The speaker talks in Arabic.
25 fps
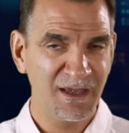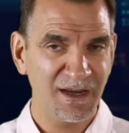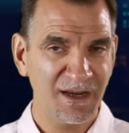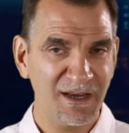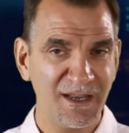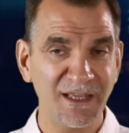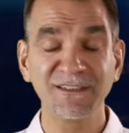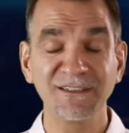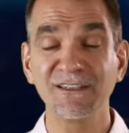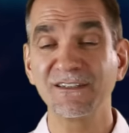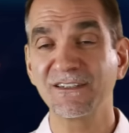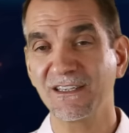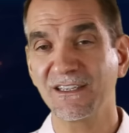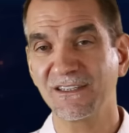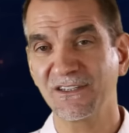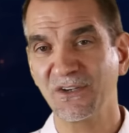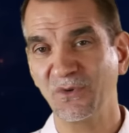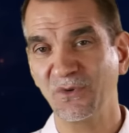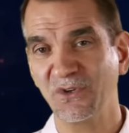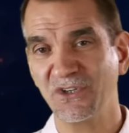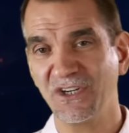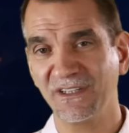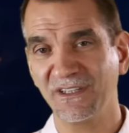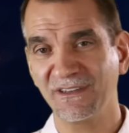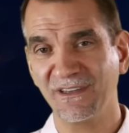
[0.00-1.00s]
لا تنسى
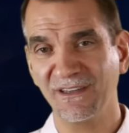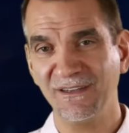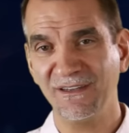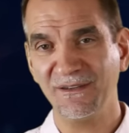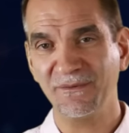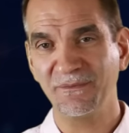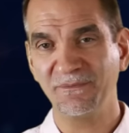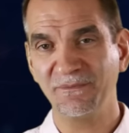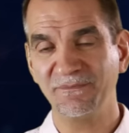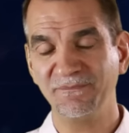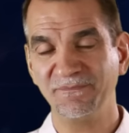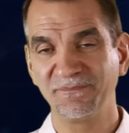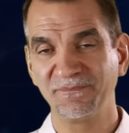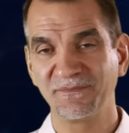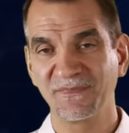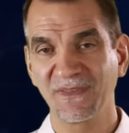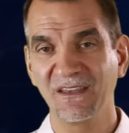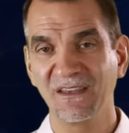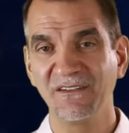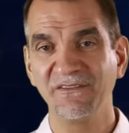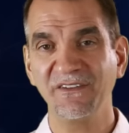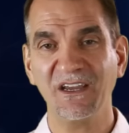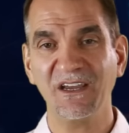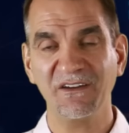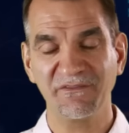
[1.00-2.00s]
تسوي شيء طيب
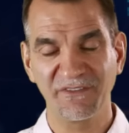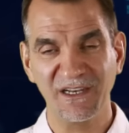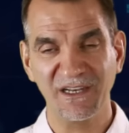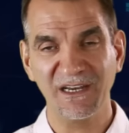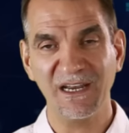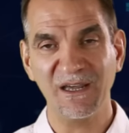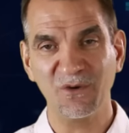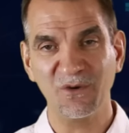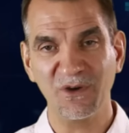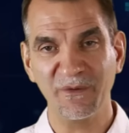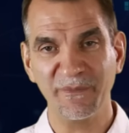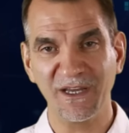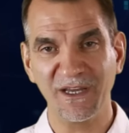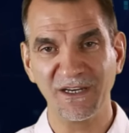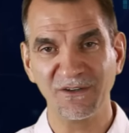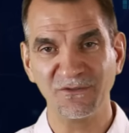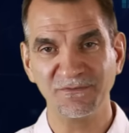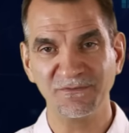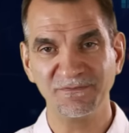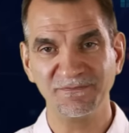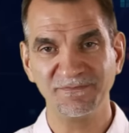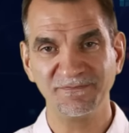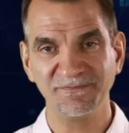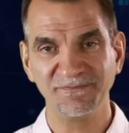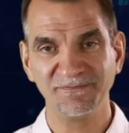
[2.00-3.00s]
في حفظ الله
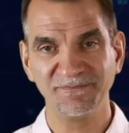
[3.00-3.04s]
وامانه.